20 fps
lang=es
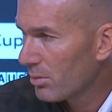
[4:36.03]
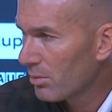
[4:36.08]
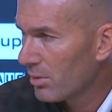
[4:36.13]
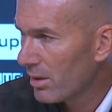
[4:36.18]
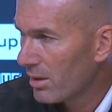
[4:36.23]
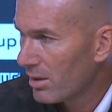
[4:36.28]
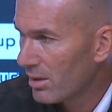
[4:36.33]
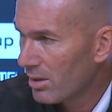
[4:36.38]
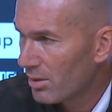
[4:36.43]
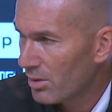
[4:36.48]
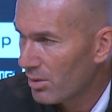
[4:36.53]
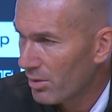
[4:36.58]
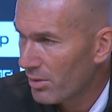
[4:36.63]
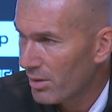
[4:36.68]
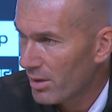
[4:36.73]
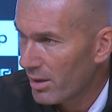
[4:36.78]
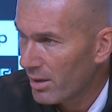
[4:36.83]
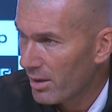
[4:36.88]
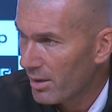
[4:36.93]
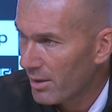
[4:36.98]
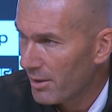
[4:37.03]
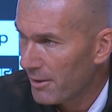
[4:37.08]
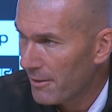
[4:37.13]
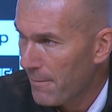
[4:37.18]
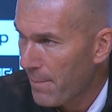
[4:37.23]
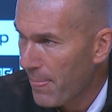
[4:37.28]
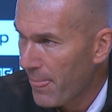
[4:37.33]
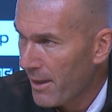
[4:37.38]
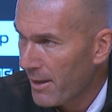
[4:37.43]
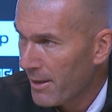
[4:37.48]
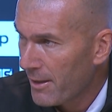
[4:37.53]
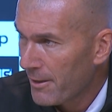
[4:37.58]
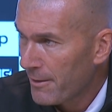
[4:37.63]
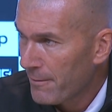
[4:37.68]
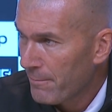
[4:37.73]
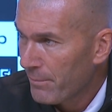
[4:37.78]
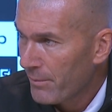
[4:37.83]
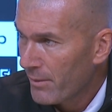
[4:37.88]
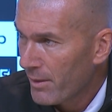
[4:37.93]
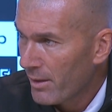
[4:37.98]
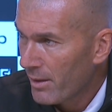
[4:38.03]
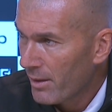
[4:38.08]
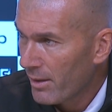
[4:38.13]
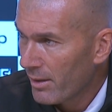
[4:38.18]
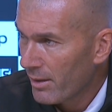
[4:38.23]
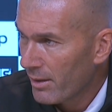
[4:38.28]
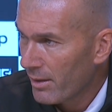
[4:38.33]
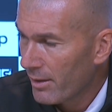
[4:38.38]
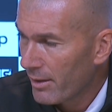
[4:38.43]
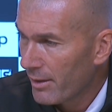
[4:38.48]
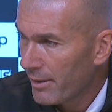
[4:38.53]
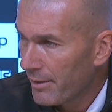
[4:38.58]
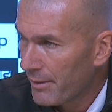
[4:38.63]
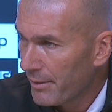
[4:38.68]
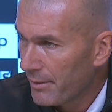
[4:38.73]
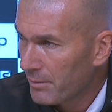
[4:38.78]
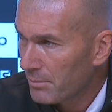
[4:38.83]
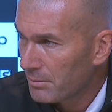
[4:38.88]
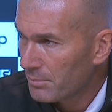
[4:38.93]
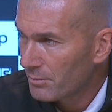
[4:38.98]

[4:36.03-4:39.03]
Es una decisión de eh,